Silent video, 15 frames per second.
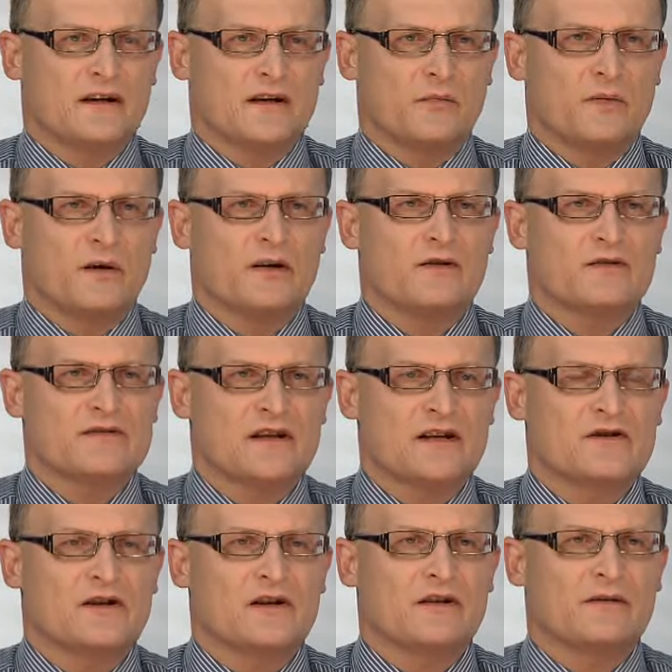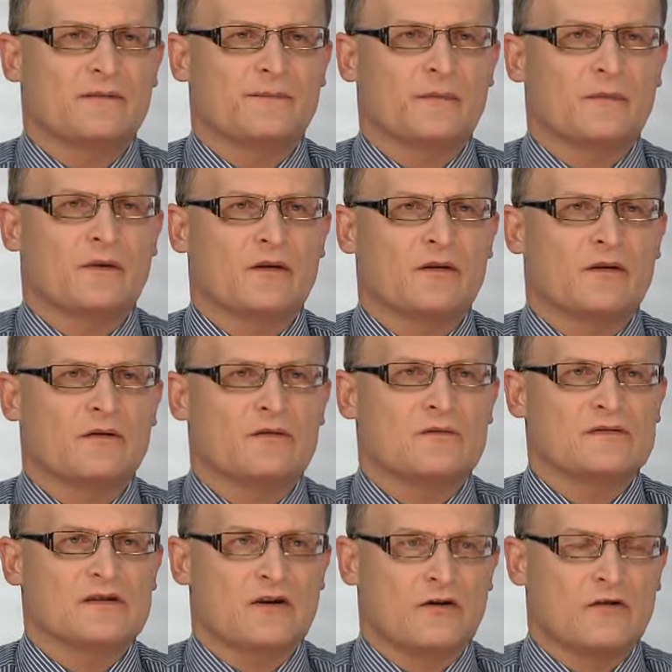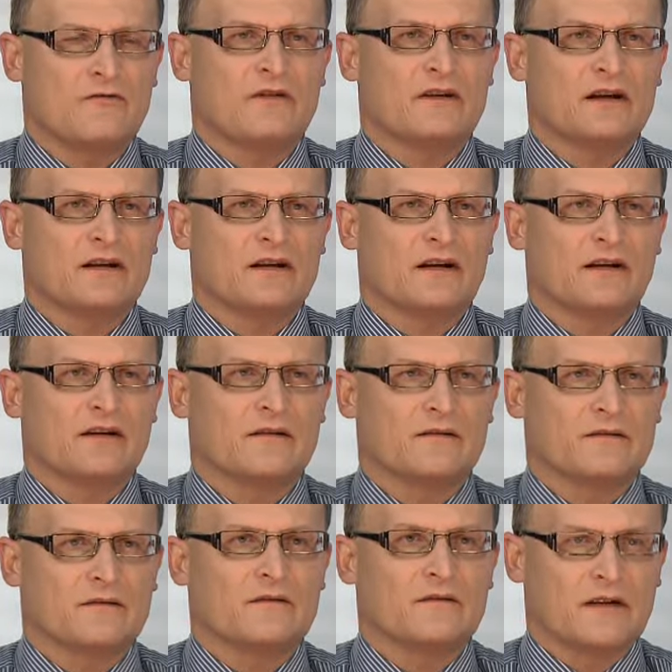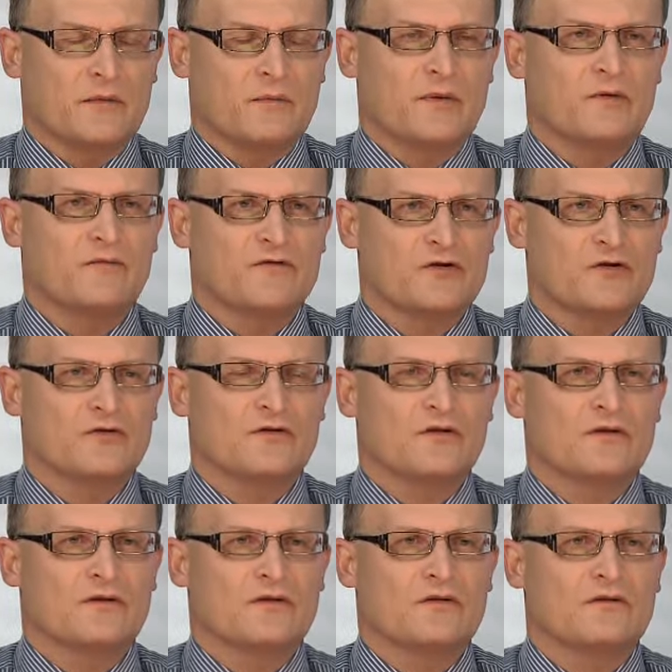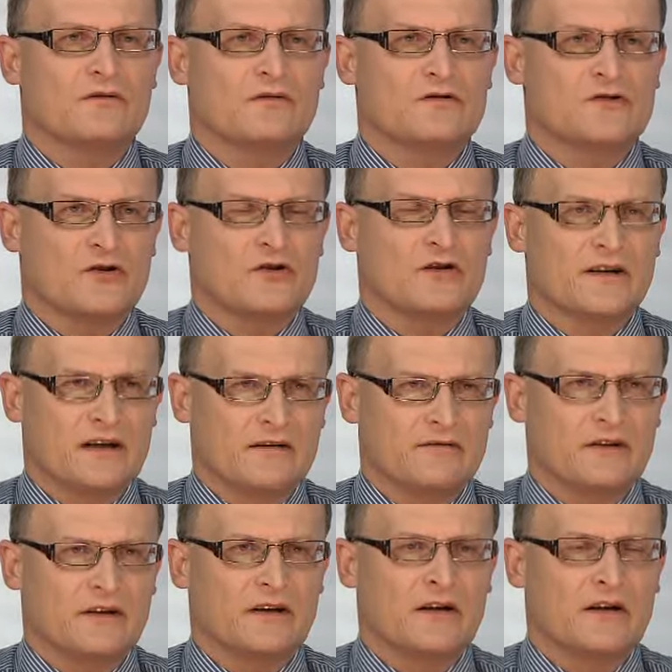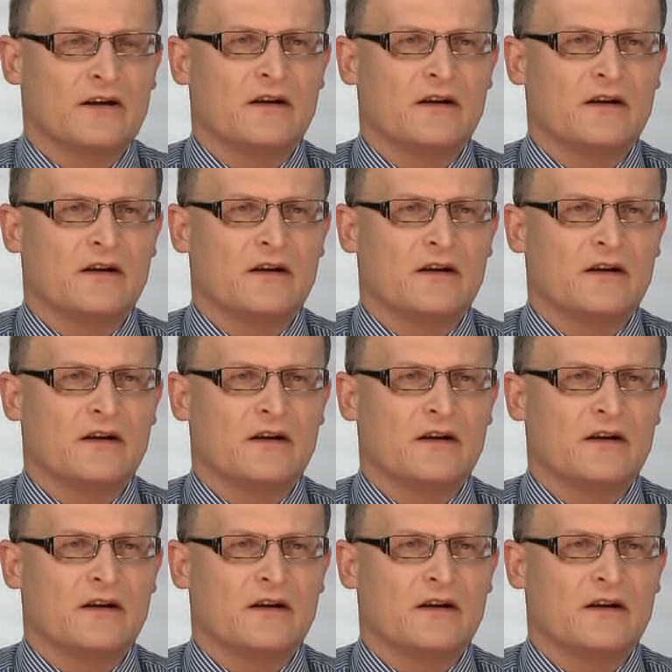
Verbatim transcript: grypa oznacza y, zachorowania na grypę wśród y, trzody chlewnej.